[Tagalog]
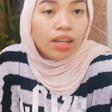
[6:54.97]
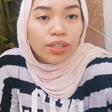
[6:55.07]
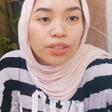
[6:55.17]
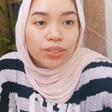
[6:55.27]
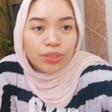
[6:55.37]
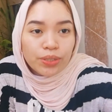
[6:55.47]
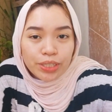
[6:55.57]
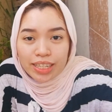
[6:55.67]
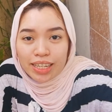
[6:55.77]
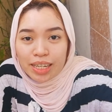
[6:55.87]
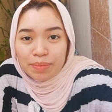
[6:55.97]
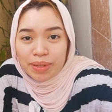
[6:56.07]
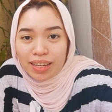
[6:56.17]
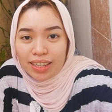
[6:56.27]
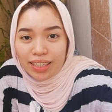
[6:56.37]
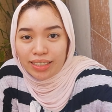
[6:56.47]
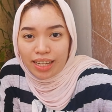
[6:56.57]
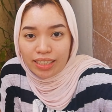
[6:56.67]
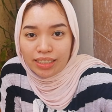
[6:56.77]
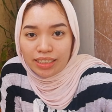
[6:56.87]
So, yun na nga mga
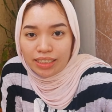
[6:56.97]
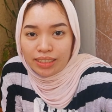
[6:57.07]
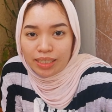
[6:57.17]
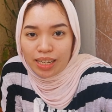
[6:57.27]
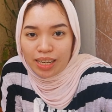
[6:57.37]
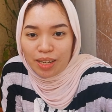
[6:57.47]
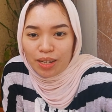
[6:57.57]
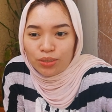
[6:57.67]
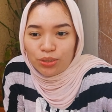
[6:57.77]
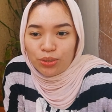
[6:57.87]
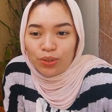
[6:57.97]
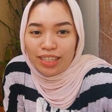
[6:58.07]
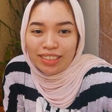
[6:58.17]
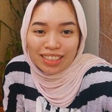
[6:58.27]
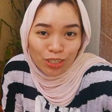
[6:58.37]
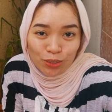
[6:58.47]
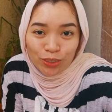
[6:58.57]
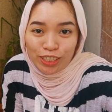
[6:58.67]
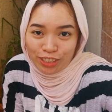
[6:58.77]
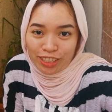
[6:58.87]
kaindayers. Uh, ah, gusto ko lang sa inyong
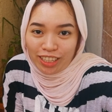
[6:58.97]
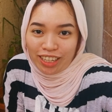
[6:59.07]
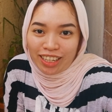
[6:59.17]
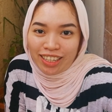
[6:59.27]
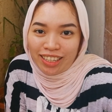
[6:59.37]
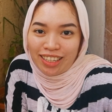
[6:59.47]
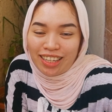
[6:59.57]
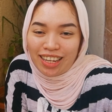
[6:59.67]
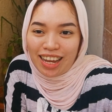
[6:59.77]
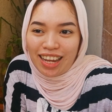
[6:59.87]
i-share ang